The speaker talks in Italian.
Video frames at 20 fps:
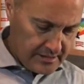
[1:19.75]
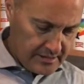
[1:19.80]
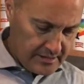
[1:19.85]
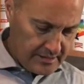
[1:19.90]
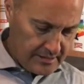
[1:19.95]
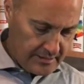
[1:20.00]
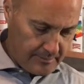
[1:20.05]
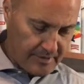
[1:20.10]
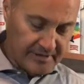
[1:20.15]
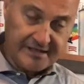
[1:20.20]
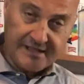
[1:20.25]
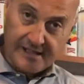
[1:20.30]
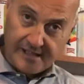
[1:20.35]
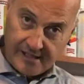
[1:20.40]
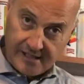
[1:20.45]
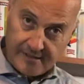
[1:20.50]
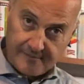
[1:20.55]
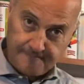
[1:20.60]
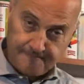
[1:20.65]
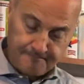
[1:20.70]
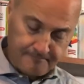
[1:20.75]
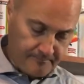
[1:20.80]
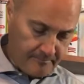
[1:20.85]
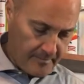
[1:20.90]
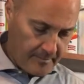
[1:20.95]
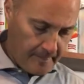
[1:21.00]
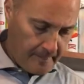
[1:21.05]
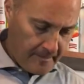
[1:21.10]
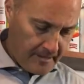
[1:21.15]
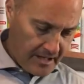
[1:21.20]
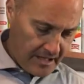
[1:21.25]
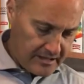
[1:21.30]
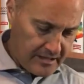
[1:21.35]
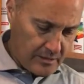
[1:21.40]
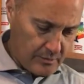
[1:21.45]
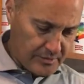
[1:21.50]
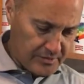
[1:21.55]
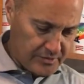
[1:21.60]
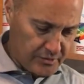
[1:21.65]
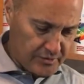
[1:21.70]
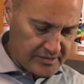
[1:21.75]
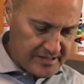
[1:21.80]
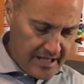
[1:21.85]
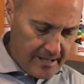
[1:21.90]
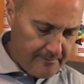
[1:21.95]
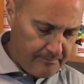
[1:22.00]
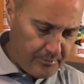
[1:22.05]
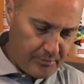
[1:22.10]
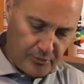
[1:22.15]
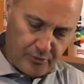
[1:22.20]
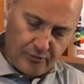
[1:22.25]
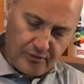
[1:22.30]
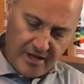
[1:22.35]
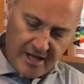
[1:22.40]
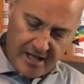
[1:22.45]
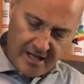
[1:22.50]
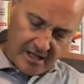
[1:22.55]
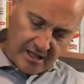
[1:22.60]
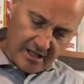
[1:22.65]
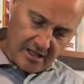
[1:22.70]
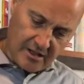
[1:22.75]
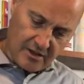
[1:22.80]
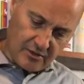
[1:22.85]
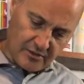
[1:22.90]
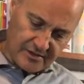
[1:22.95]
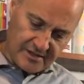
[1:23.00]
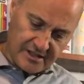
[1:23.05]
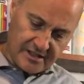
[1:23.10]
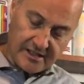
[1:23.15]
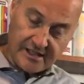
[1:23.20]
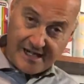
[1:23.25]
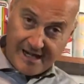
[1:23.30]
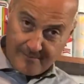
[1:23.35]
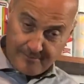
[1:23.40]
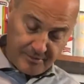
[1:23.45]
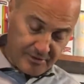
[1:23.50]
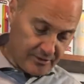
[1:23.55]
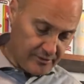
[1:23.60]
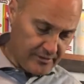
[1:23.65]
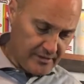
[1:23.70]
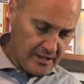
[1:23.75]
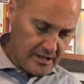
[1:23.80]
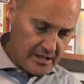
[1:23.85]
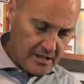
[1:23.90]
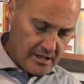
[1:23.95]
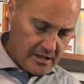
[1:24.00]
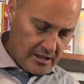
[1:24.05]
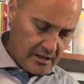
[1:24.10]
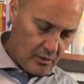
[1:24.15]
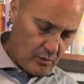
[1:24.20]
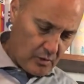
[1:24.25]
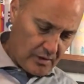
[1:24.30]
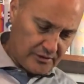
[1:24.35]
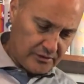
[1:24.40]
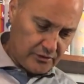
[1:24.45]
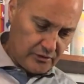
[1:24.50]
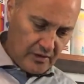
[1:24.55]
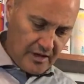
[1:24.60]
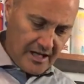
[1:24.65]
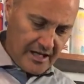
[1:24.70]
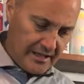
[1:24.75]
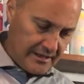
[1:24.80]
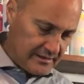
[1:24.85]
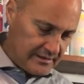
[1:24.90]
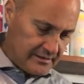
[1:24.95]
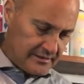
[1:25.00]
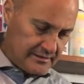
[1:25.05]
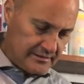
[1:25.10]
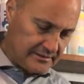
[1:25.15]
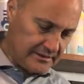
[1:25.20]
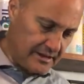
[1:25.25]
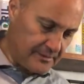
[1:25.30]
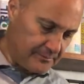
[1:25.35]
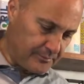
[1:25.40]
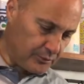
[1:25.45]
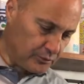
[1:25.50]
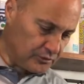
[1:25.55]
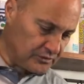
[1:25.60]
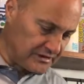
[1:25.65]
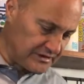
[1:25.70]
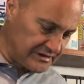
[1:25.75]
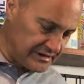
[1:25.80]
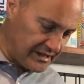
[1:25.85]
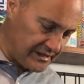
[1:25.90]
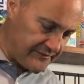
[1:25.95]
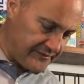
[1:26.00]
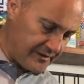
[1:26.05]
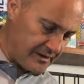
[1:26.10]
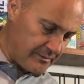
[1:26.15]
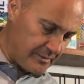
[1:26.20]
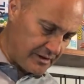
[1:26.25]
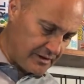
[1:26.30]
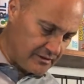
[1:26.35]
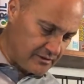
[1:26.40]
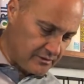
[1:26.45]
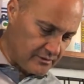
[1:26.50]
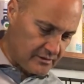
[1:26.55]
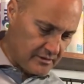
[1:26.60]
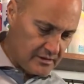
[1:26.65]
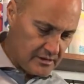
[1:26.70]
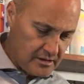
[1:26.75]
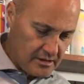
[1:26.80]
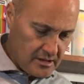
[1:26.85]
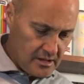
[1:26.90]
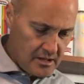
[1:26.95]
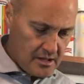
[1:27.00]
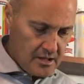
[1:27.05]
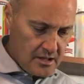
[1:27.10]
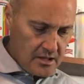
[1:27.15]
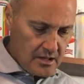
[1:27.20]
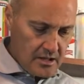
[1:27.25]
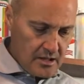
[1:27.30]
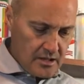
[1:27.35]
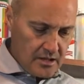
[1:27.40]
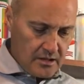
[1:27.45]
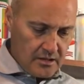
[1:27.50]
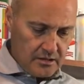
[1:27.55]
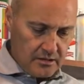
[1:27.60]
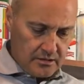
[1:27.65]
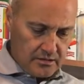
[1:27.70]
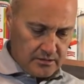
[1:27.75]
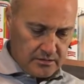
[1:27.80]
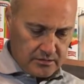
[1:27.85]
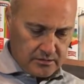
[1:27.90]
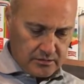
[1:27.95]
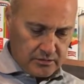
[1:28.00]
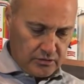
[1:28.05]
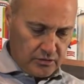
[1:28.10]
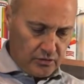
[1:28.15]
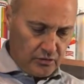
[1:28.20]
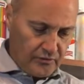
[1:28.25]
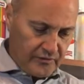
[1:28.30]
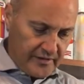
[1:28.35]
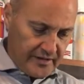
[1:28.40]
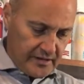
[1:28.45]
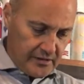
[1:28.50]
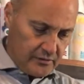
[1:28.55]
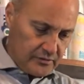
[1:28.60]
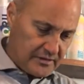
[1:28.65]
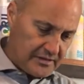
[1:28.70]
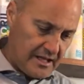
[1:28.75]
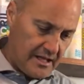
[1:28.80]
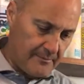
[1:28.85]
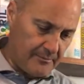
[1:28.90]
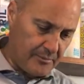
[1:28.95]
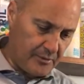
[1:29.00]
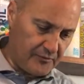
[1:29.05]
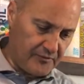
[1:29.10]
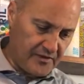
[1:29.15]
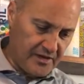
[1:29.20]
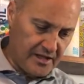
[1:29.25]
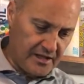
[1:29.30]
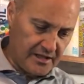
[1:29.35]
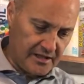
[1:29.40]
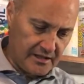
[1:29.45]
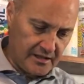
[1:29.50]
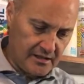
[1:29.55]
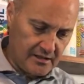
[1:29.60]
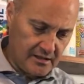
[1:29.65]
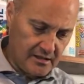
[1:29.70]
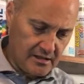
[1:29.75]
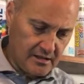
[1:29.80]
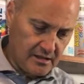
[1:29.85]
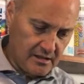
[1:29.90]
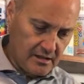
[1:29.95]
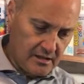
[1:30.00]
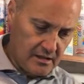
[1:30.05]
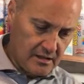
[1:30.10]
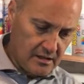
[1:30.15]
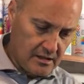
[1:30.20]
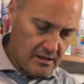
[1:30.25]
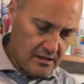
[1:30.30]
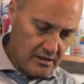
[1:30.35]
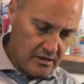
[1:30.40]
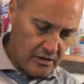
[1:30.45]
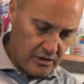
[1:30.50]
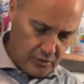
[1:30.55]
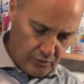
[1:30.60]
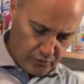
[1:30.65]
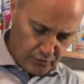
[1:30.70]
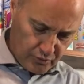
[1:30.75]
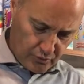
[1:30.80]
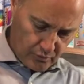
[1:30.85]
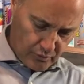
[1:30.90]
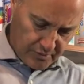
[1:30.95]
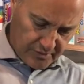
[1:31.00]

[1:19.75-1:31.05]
la batteria. Anche questo stampo non è così rapido in quanto ha dei punti di riferimento dove lo stampo viene chiuso in